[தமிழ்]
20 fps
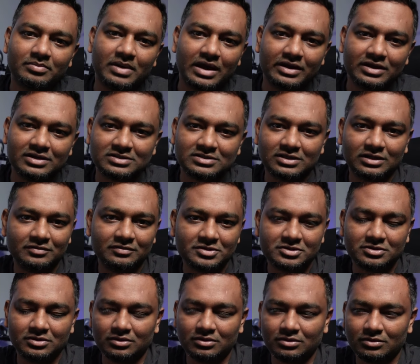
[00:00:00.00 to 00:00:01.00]
பேரியர்ஸ் சில
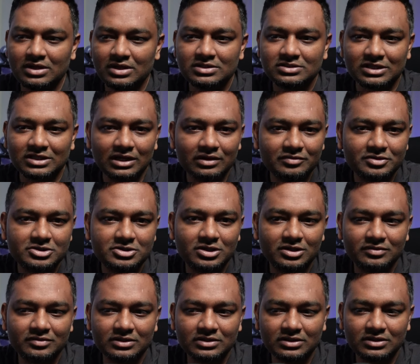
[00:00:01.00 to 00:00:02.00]
விஷயம் இருக்கும் சில
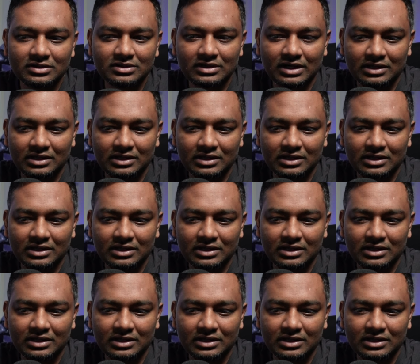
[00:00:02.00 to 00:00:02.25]
விஷயம் வந்து